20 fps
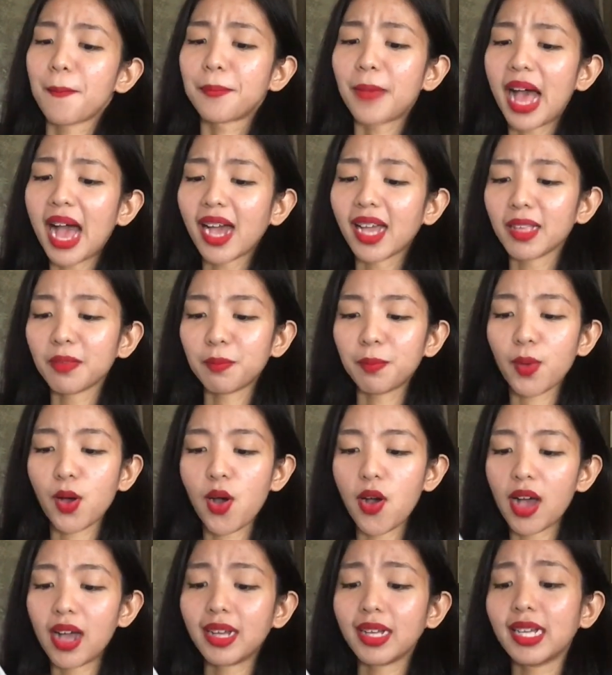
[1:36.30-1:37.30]
Bakit
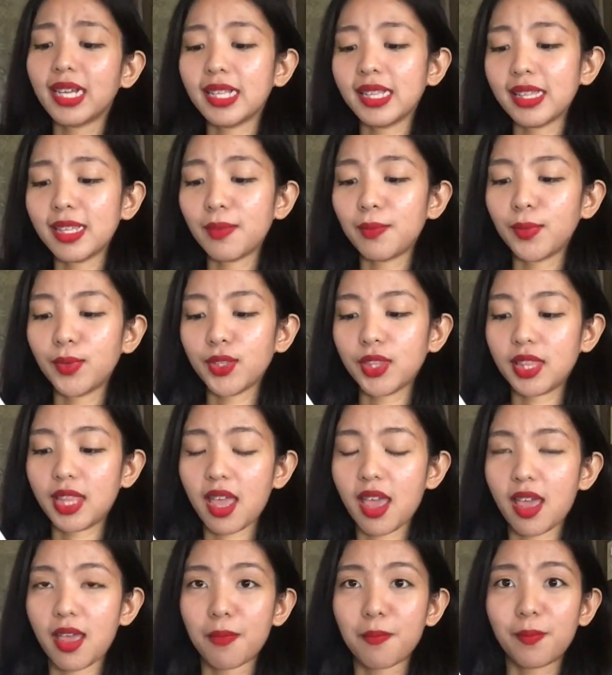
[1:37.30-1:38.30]
po ang ganda mo,
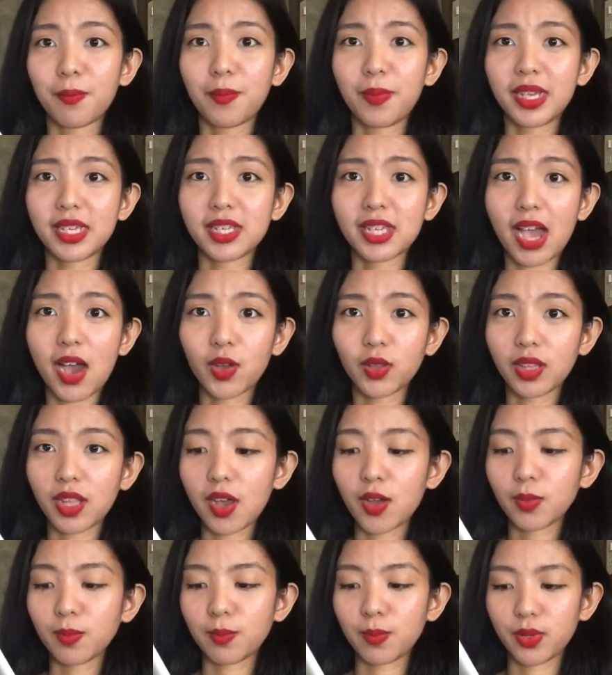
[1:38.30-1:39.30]
te?
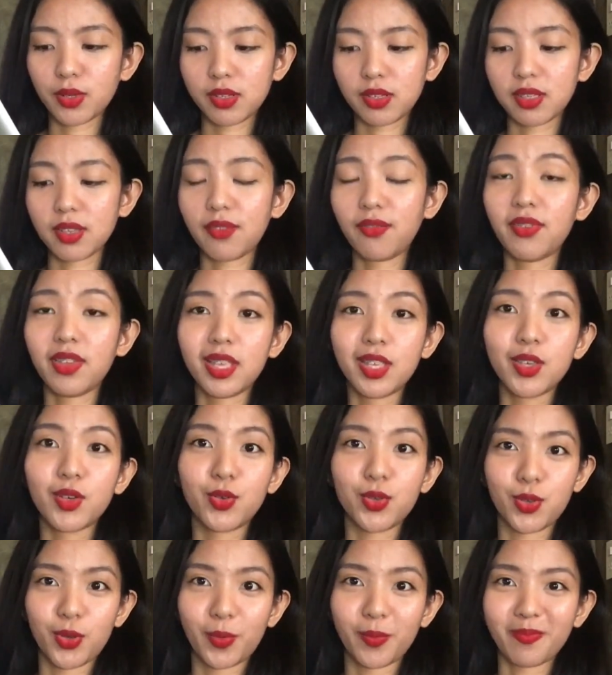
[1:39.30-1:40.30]
Pa-shoutout po sa video
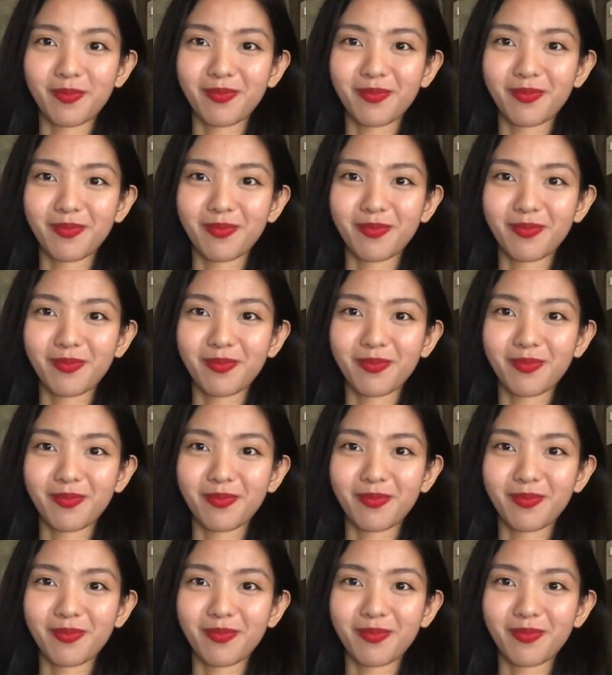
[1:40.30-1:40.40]
mo.